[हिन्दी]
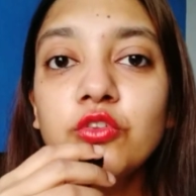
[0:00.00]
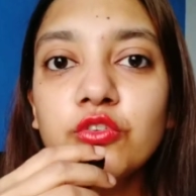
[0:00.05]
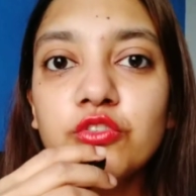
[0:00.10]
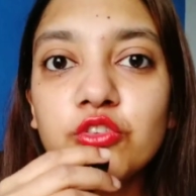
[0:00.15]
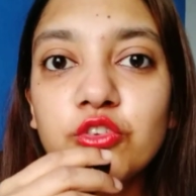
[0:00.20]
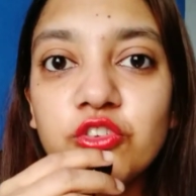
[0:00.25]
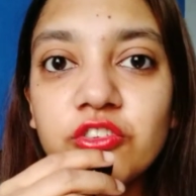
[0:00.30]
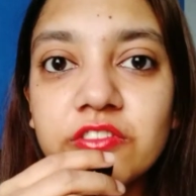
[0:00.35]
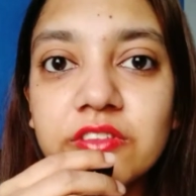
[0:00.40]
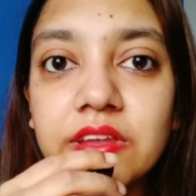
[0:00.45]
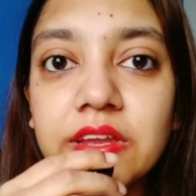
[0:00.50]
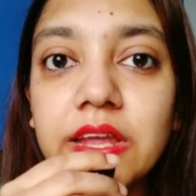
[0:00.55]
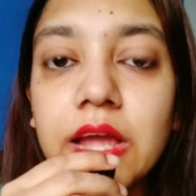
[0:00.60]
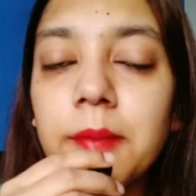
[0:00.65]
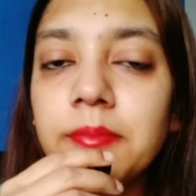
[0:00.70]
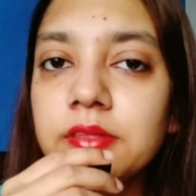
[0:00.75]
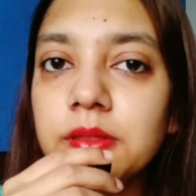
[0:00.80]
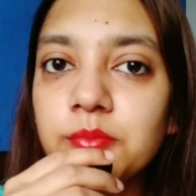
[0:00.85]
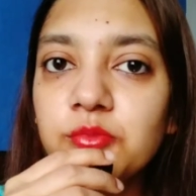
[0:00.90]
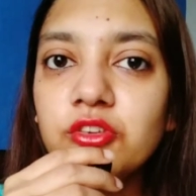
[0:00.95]
दोस्तों जैसे कि
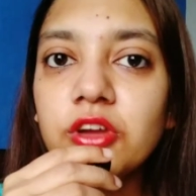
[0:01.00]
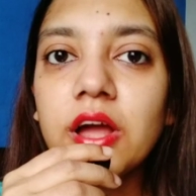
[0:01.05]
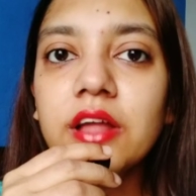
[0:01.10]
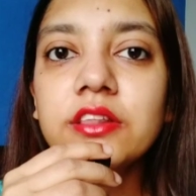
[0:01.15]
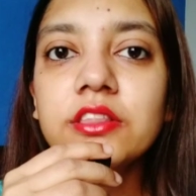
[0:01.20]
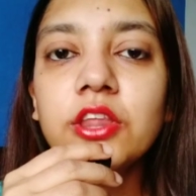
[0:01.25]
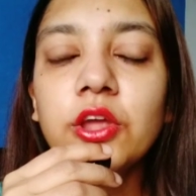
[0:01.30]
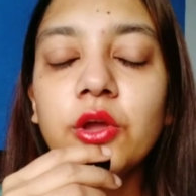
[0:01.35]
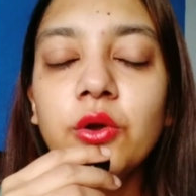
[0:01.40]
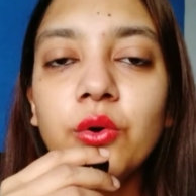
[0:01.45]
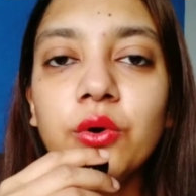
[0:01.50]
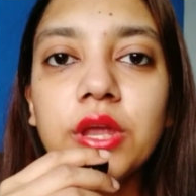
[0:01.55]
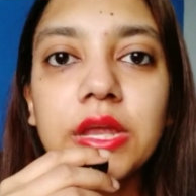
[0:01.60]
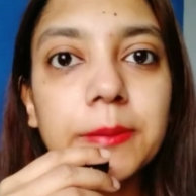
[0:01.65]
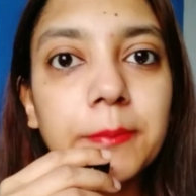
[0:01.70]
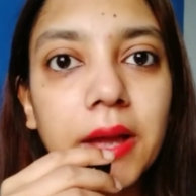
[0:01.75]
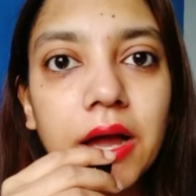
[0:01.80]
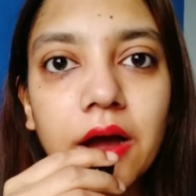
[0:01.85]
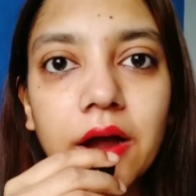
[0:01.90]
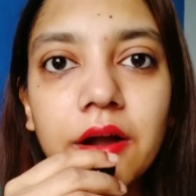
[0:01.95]
आप सब जानते हो
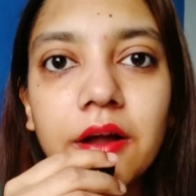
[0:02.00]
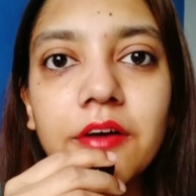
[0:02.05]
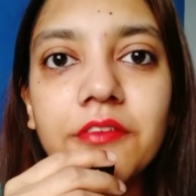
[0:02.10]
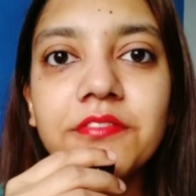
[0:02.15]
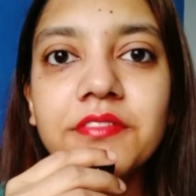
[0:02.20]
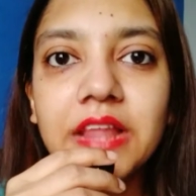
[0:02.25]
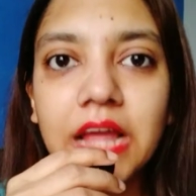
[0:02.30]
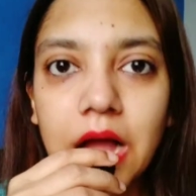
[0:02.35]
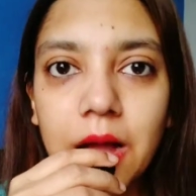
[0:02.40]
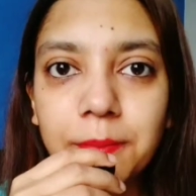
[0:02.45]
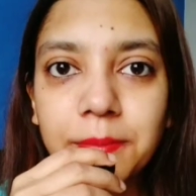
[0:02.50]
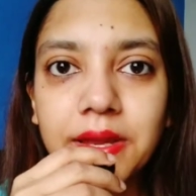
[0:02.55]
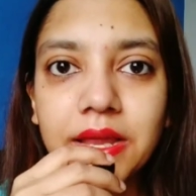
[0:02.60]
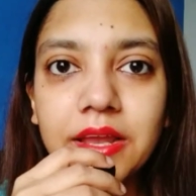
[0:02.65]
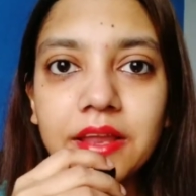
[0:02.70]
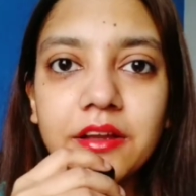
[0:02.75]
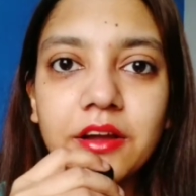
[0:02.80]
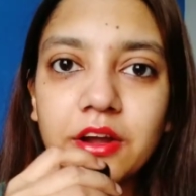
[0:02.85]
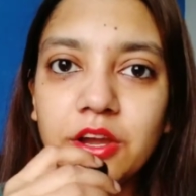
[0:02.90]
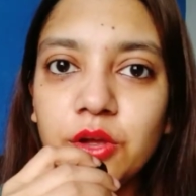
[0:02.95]
कि मैं हर हफ्ते आपके
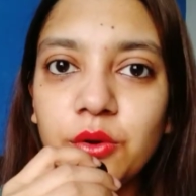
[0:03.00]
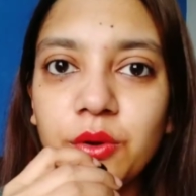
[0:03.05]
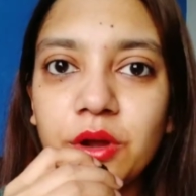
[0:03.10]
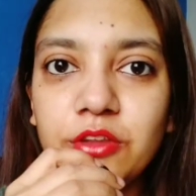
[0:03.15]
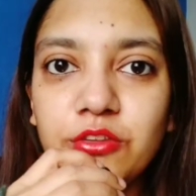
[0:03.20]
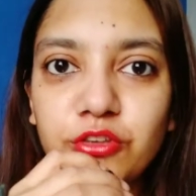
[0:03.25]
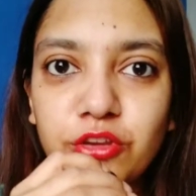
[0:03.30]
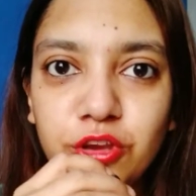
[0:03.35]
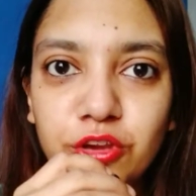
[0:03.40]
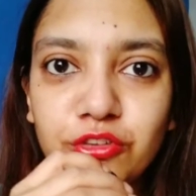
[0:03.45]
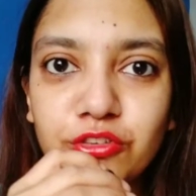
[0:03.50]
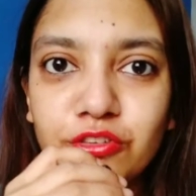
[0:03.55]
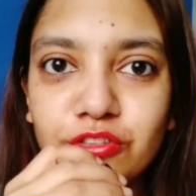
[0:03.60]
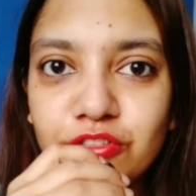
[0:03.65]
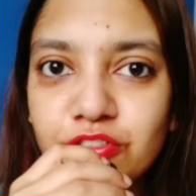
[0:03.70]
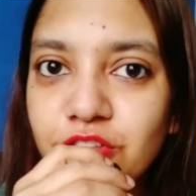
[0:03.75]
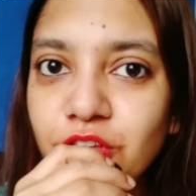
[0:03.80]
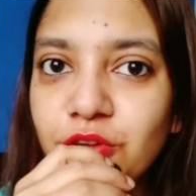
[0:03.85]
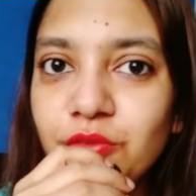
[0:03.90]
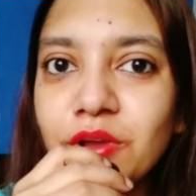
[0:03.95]
लिए करियर और एजुकेशन
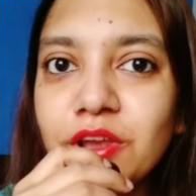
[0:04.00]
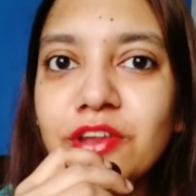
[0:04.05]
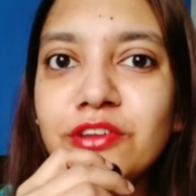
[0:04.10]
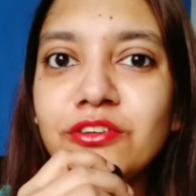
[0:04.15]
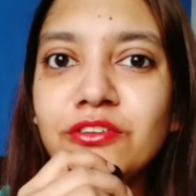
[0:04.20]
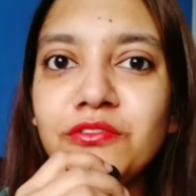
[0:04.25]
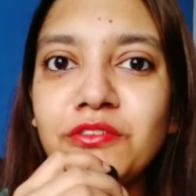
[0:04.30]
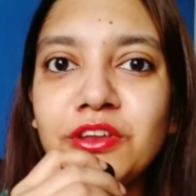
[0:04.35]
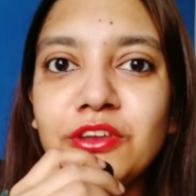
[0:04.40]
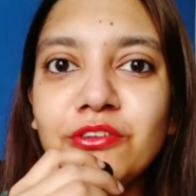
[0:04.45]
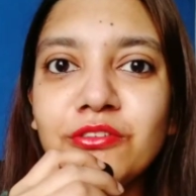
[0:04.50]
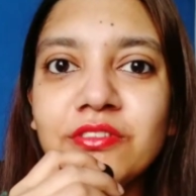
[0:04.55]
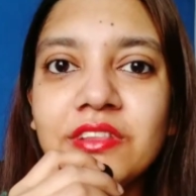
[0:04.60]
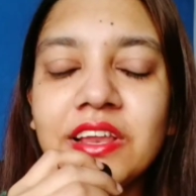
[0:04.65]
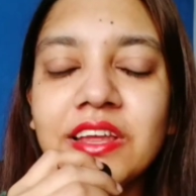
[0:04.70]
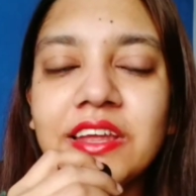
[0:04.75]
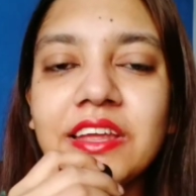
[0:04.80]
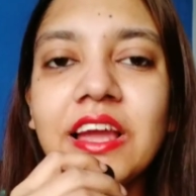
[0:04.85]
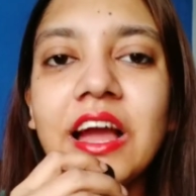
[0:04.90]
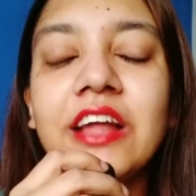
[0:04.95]
से रिलेटेड वीडियोस
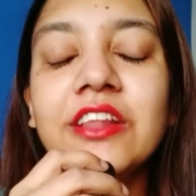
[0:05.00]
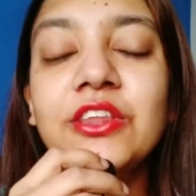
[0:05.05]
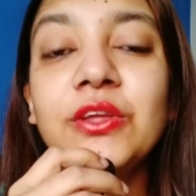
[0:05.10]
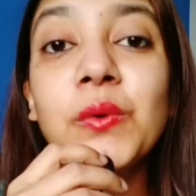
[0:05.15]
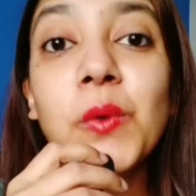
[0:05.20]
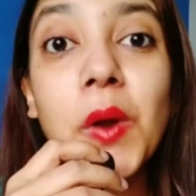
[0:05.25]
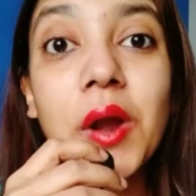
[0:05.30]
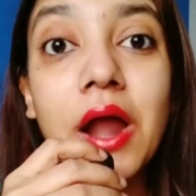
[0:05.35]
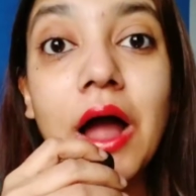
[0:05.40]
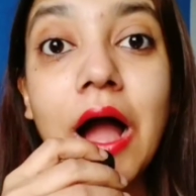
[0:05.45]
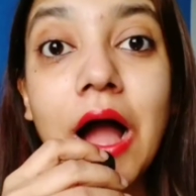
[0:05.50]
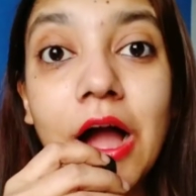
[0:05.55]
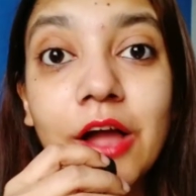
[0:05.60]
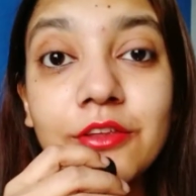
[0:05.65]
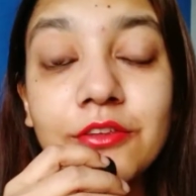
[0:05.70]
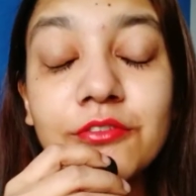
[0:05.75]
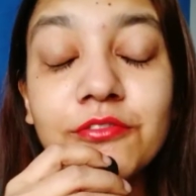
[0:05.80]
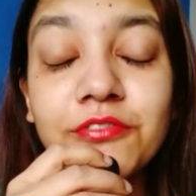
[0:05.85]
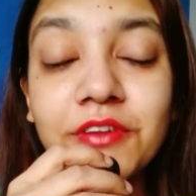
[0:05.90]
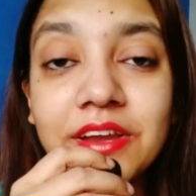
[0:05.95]
लेके आती हूँ और
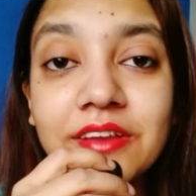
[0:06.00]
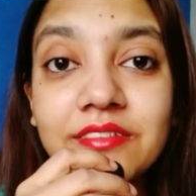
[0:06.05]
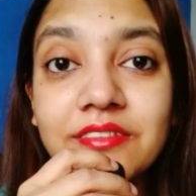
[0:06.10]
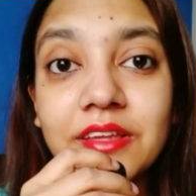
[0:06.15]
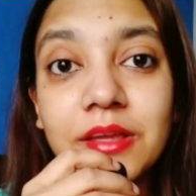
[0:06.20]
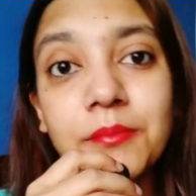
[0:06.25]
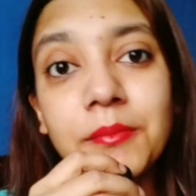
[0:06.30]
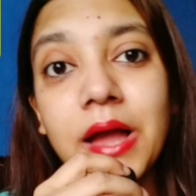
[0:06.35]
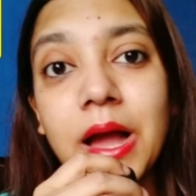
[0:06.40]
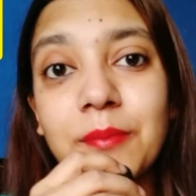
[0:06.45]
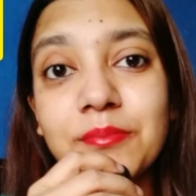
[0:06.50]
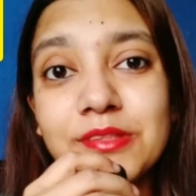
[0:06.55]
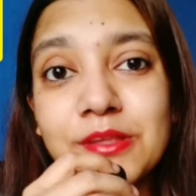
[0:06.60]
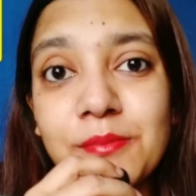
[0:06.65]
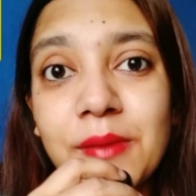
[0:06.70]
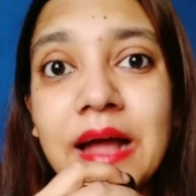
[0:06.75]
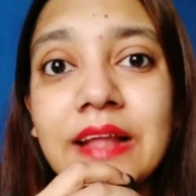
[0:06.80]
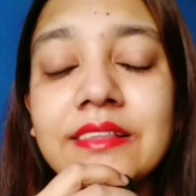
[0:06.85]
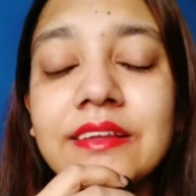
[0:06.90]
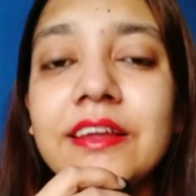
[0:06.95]
आज फिर से मैं आपसे
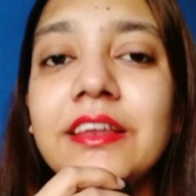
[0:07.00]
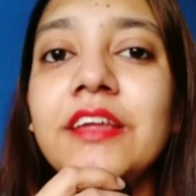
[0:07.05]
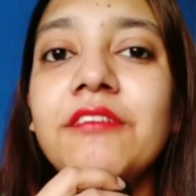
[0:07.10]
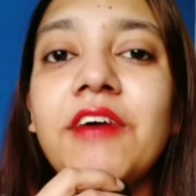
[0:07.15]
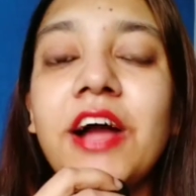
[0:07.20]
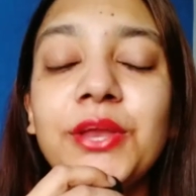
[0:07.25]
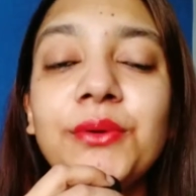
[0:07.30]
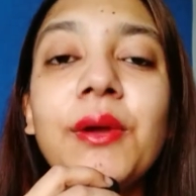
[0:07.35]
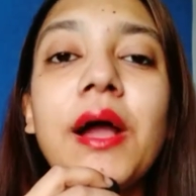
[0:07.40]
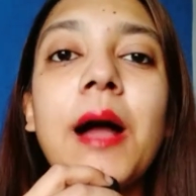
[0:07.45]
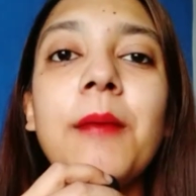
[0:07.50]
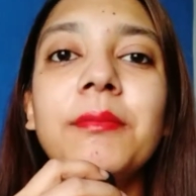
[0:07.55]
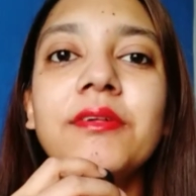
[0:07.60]
बात करने वाली हूँ